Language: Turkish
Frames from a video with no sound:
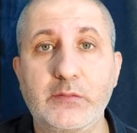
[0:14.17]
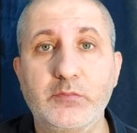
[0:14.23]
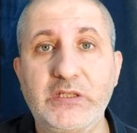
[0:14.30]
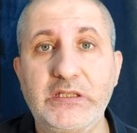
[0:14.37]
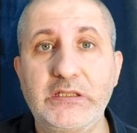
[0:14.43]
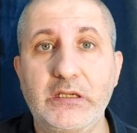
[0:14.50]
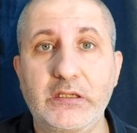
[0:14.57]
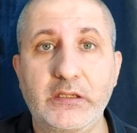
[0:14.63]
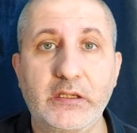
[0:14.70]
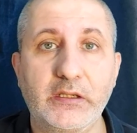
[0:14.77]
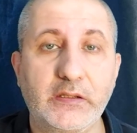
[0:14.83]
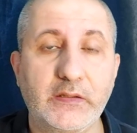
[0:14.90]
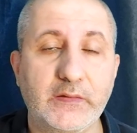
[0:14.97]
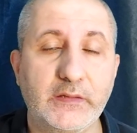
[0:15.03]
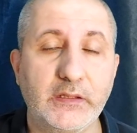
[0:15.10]
milli araya
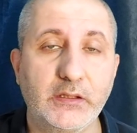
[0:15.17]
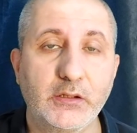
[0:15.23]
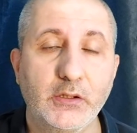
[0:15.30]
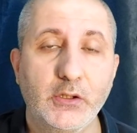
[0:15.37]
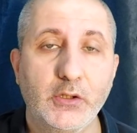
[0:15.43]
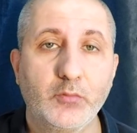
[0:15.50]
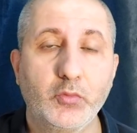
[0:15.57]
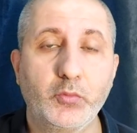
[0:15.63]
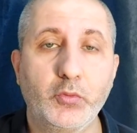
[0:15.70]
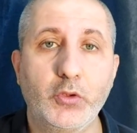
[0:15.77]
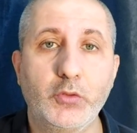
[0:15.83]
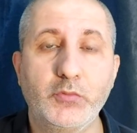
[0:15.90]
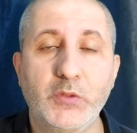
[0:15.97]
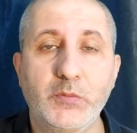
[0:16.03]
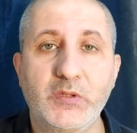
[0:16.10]
girdik. Bu
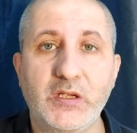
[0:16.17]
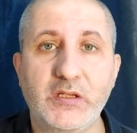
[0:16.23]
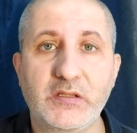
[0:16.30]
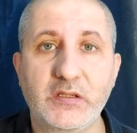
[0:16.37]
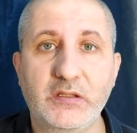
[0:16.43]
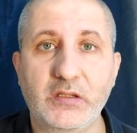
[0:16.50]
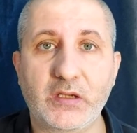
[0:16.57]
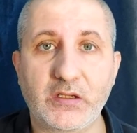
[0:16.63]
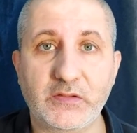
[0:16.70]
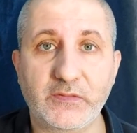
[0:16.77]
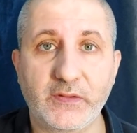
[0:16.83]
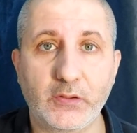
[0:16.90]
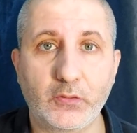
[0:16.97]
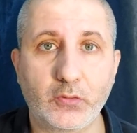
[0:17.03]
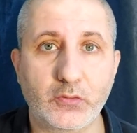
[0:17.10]
bölümde birazcık
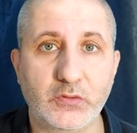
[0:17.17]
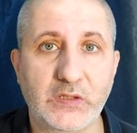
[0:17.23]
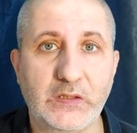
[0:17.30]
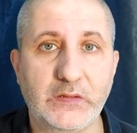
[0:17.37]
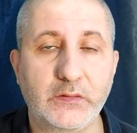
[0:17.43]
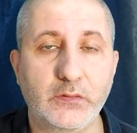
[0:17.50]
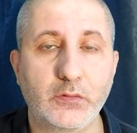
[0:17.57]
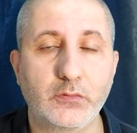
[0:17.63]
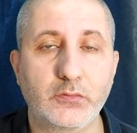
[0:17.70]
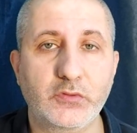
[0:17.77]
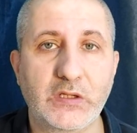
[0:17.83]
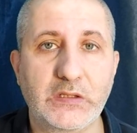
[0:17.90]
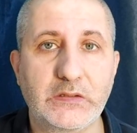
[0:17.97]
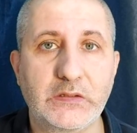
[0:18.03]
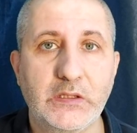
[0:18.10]
transfere konsantre
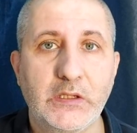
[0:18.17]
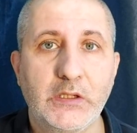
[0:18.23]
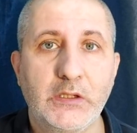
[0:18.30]
olacağız.